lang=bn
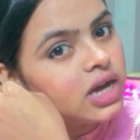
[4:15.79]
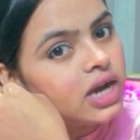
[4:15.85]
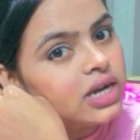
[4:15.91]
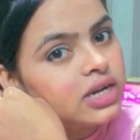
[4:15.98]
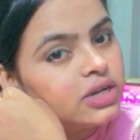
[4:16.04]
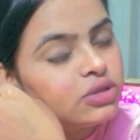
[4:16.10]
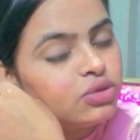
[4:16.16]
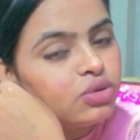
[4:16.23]

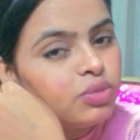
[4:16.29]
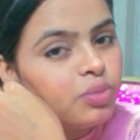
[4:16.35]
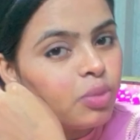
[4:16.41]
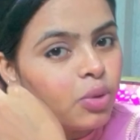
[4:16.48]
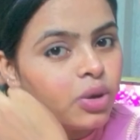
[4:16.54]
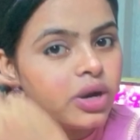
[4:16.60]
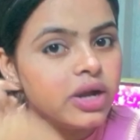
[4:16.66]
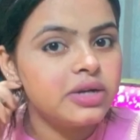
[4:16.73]
কানের দুল
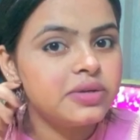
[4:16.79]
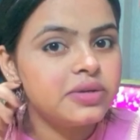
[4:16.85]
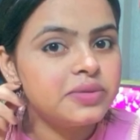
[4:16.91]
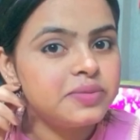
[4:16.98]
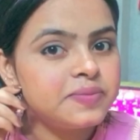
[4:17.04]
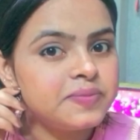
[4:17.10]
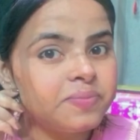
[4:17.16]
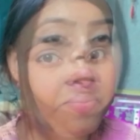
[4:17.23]
পরার
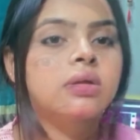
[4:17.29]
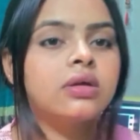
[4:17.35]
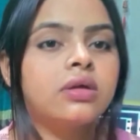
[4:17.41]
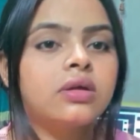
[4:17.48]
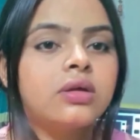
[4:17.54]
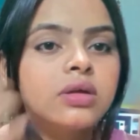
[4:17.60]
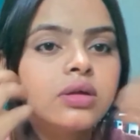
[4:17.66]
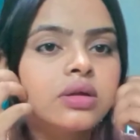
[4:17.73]

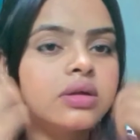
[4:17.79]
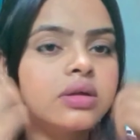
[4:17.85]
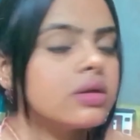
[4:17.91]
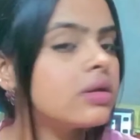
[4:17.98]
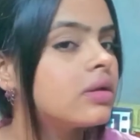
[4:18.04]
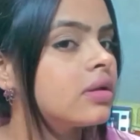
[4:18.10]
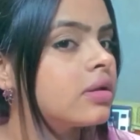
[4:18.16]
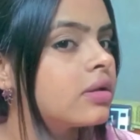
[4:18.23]
লুকটা
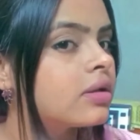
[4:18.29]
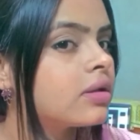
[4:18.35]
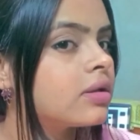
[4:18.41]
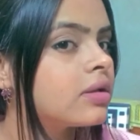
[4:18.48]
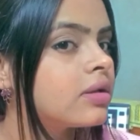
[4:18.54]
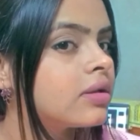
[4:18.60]
কমপ্লিট হওয়ার পর